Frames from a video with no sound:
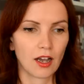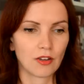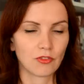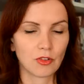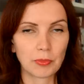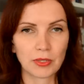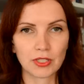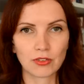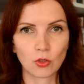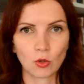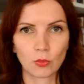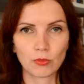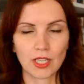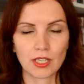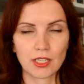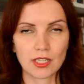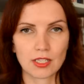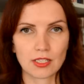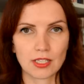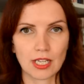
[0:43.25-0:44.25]
Во-первых, у меня
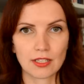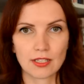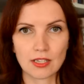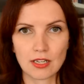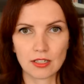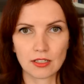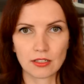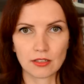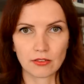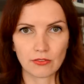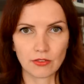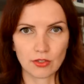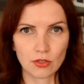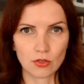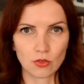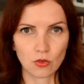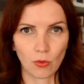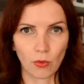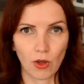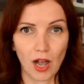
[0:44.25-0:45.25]
есть отдельное
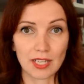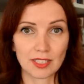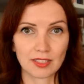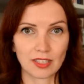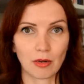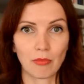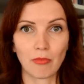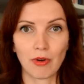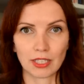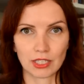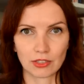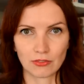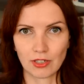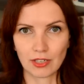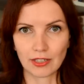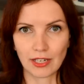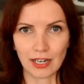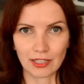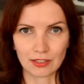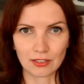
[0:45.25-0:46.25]
видео, как срабатывали
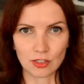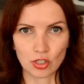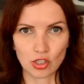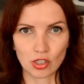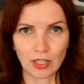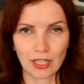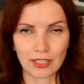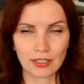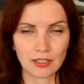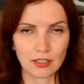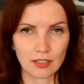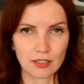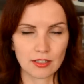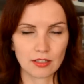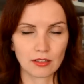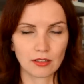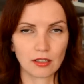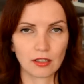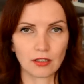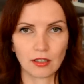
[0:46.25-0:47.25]
карты. желания,
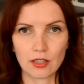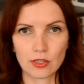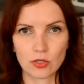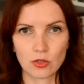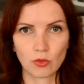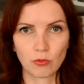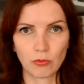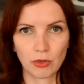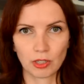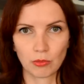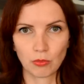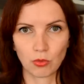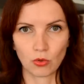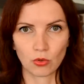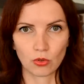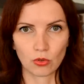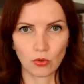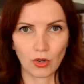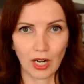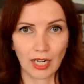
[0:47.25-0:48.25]
делала классную
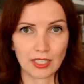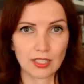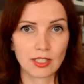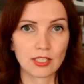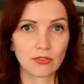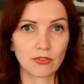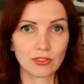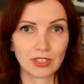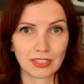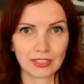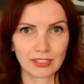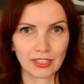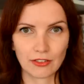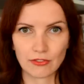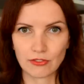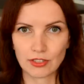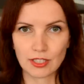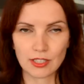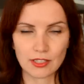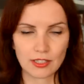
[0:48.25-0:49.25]
подборку. Хотите
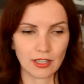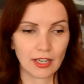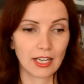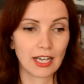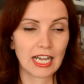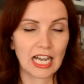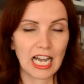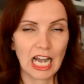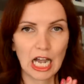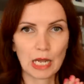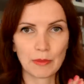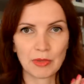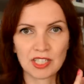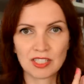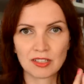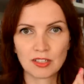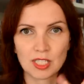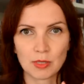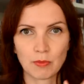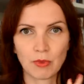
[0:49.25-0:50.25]
вдохновиться,
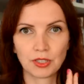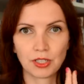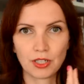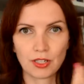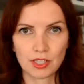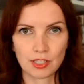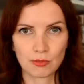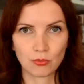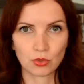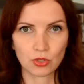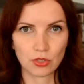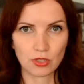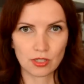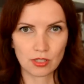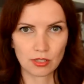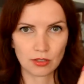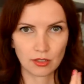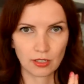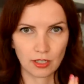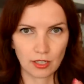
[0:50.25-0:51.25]
обязательно смотрите, будет
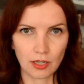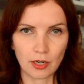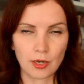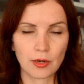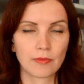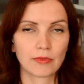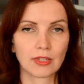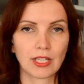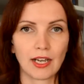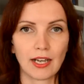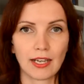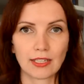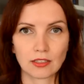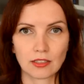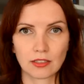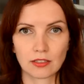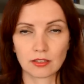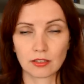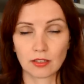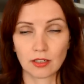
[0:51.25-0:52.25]
ссылка на
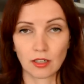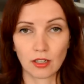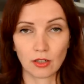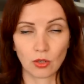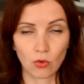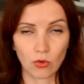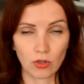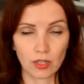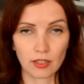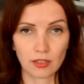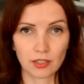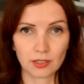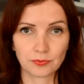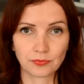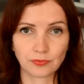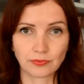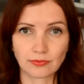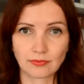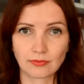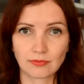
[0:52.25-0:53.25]
этот э, ролик.
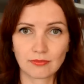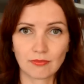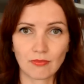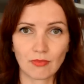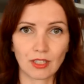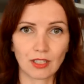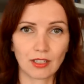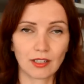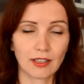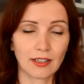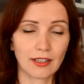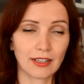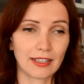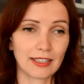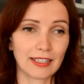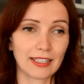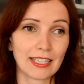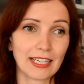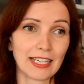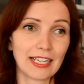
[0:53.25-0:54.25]

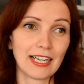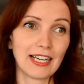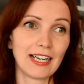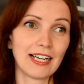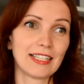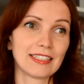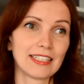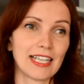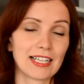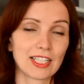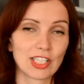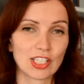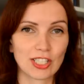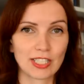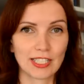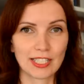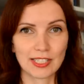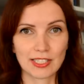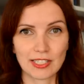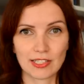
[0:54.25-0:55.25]
А, также,
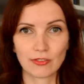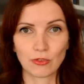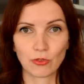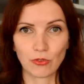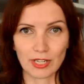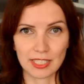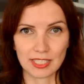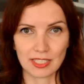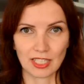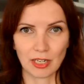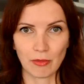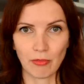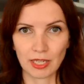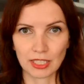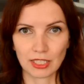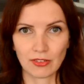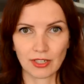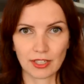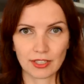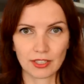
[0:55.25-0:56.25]
если у вас
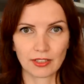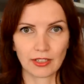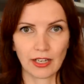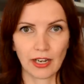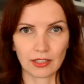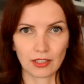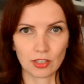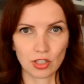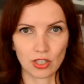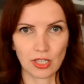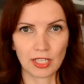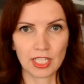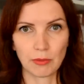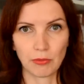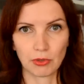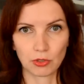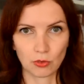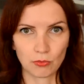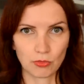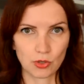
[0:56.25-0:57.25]
срабатывали какие-то карты желаний,
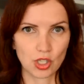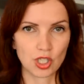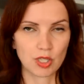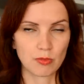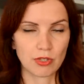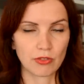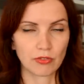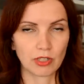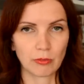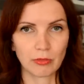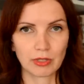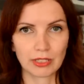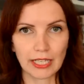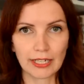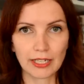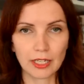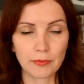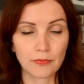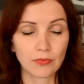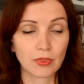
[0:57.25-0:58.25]
потом пишите мне в
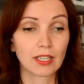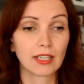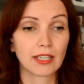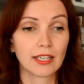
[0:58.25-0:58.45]
комментарии.